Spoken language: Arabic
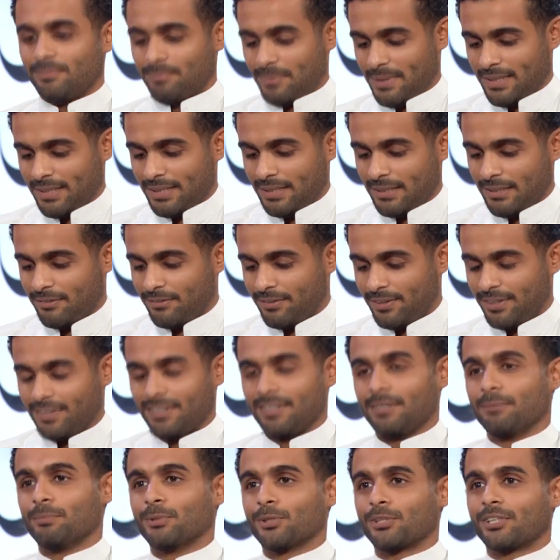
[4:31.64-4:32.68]
معنا
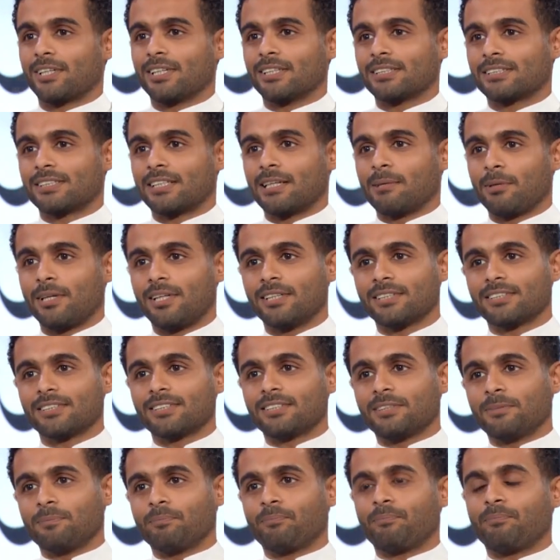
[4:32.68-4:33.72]
في بودكاست قبل
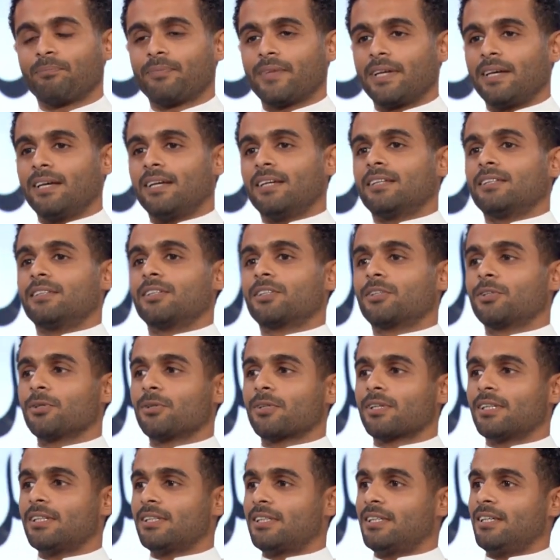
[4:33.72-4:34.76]
العصر
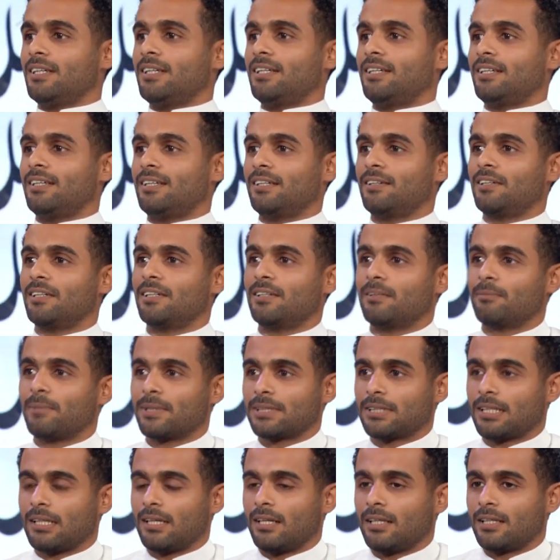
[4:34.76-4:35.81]
دكتور انت آه، ما
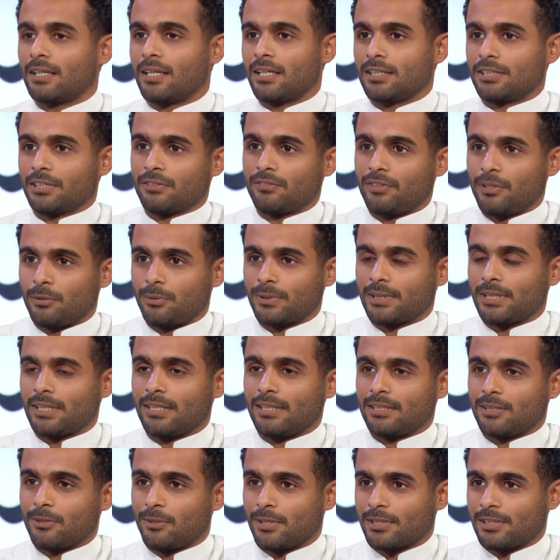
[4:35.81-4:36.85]
شاء الله ناشط في وسائل
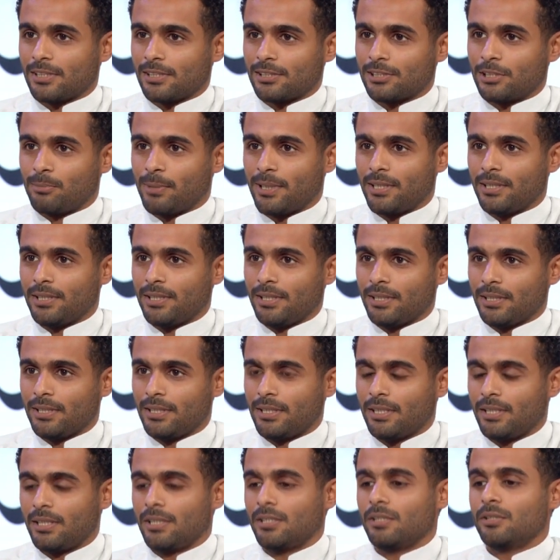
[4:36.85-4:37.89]
التواصل الاجتماعي
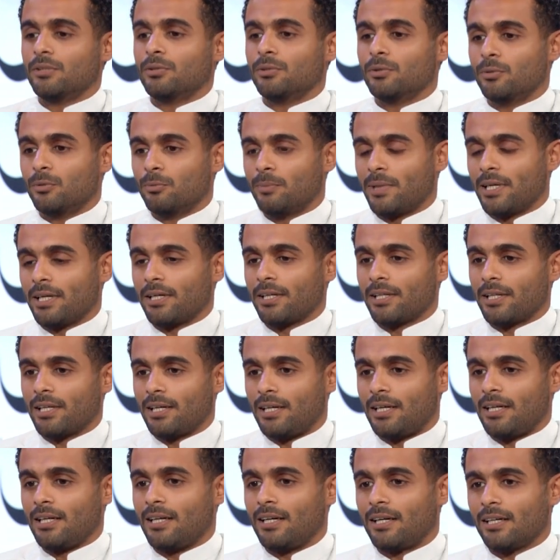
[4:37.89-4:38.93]
وماخذها
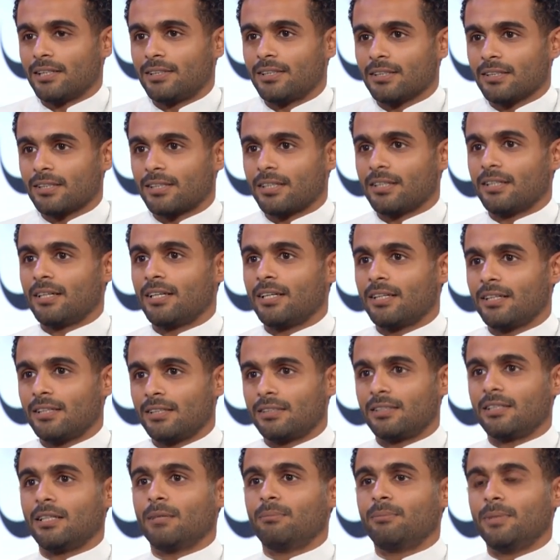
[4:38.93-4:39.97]
على عاتقك ان
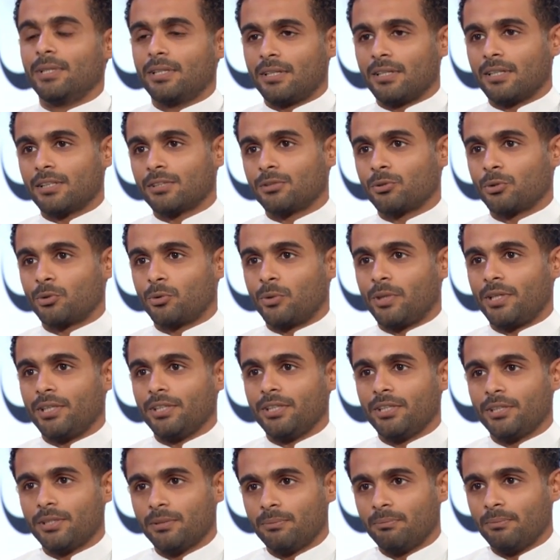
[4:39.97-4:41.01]
تنبه الناس
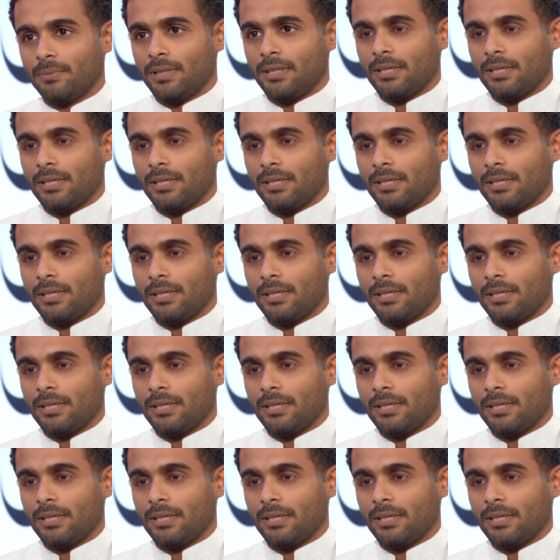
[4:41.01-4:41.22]
وتوعيهم